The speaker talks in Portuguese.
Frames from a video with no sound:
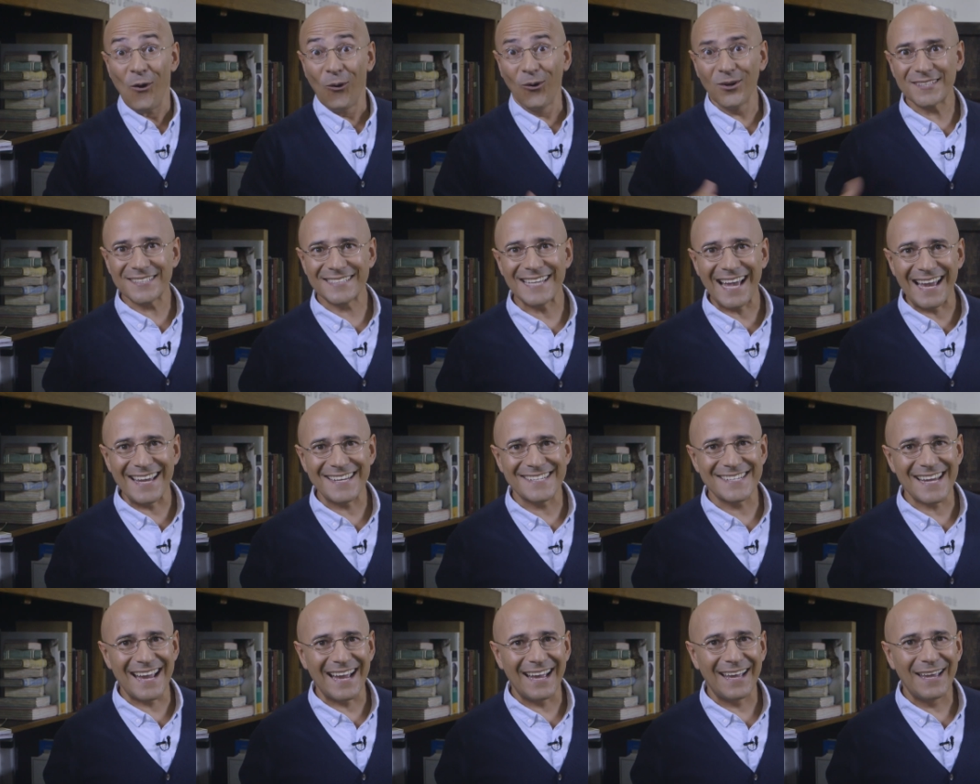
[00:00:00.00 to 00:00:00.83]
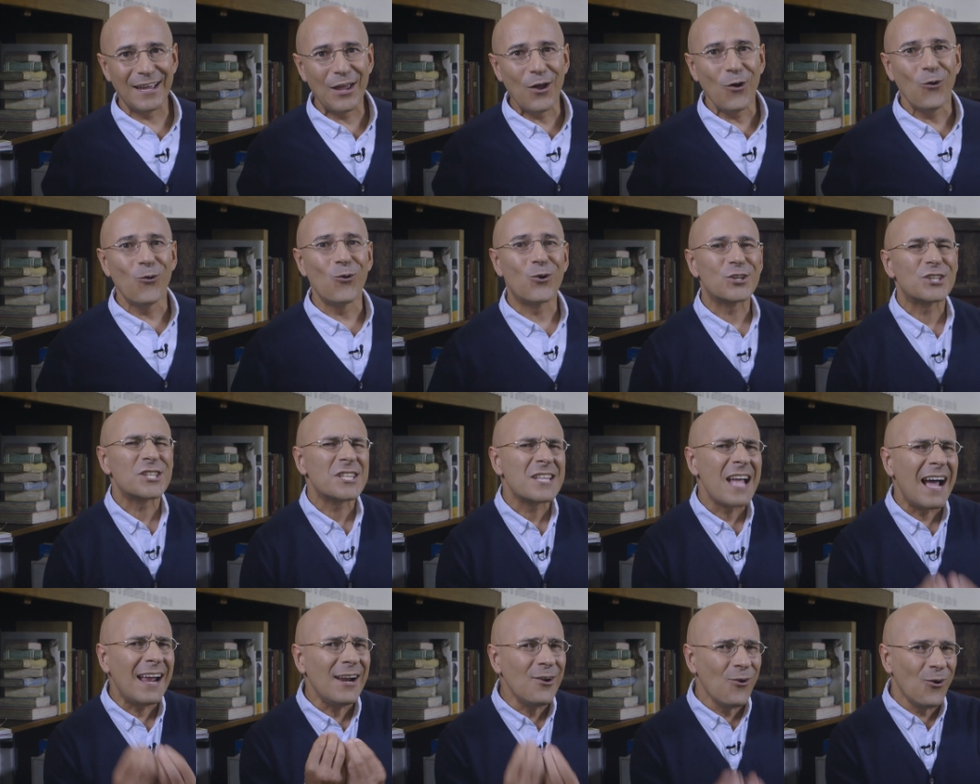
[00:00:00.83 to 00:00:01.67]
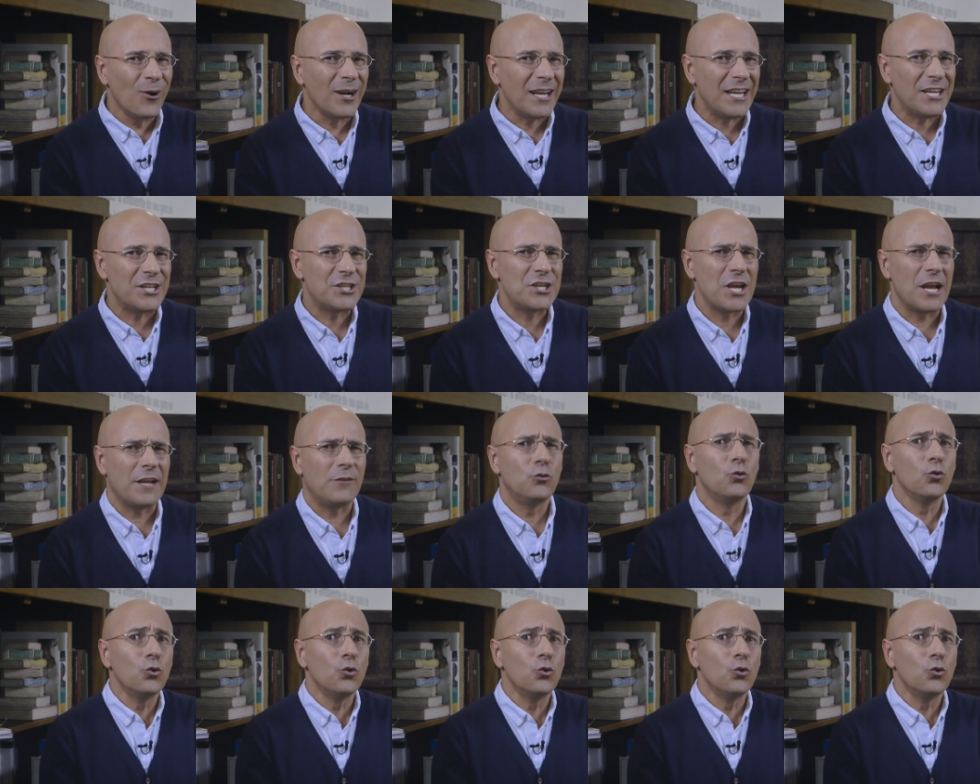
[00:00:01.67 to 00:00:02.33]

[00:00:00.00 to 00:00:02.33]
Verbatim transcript: Ou seja, o que está na origem